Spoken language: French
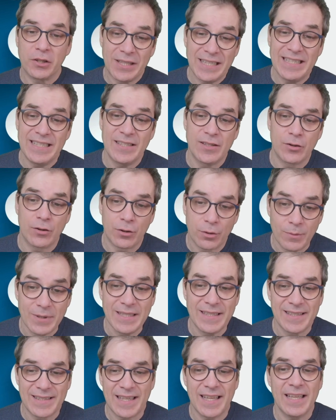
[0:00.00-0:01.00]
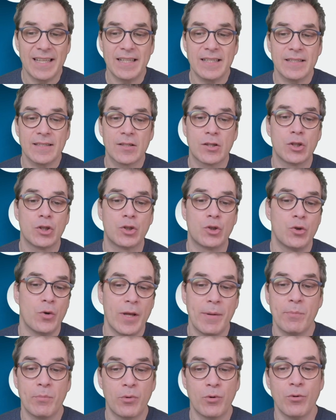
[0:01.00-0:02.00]
these three skills to
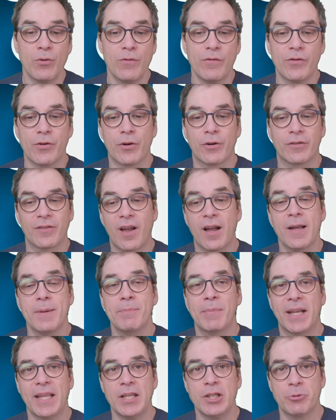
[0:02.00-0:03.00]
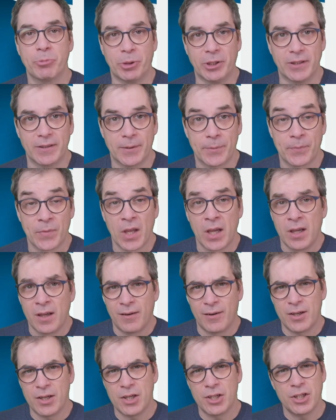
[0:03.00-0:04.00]
improve your time management.
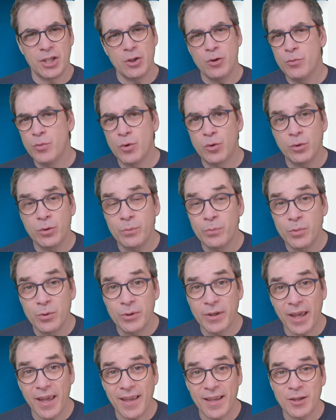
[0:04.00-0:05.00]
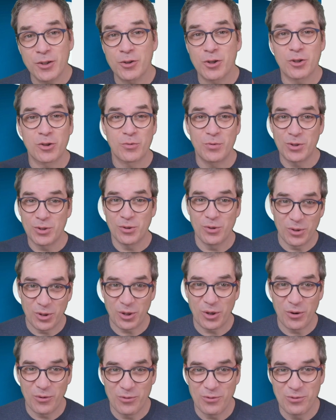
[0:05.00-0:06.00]
Euh, j'ai lu beaucoup de bouquins, je suis sûr
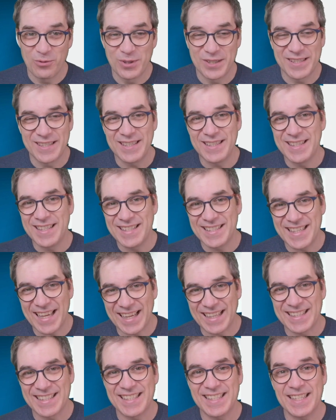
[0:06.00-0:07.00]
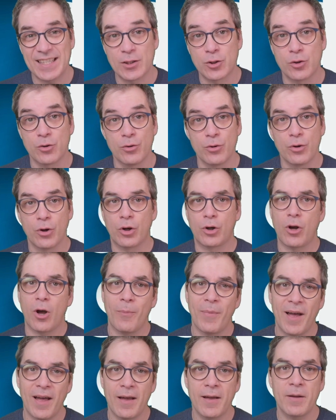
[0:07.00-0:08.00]
que vous aussi des articles sur
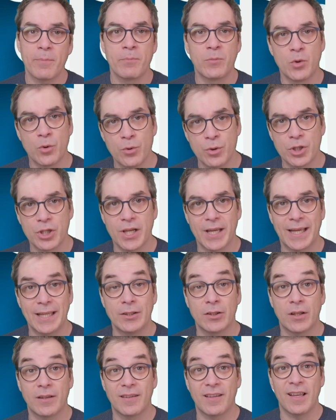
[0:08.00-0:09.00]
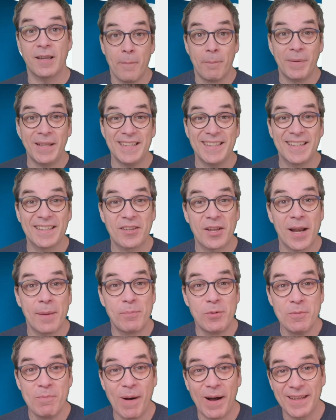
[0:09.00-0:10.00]
comment mieux gérer notre temps. Maintenant que la
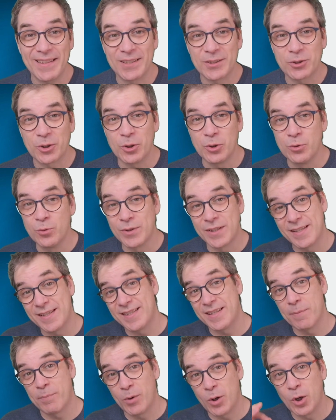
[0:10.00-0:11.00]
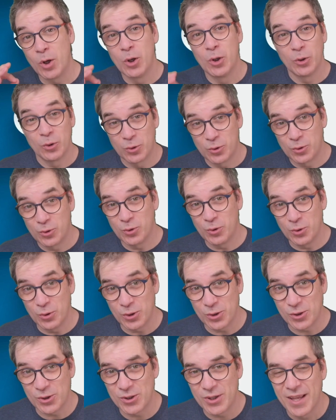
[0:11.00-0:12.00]
plupart d'entre nous, si ce n'est pas
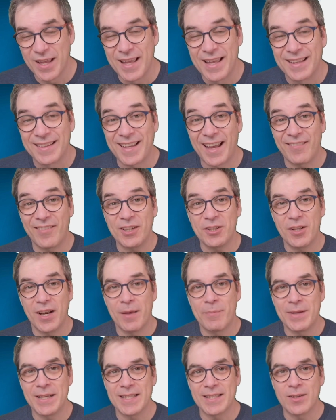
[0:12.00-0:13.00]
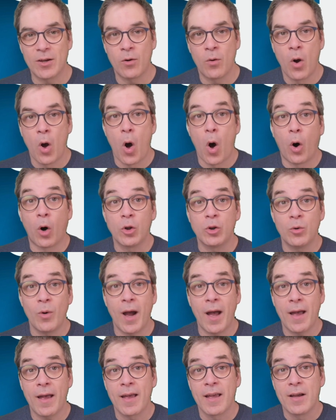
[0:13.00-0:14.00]
tous, travaillent de la maison, on doit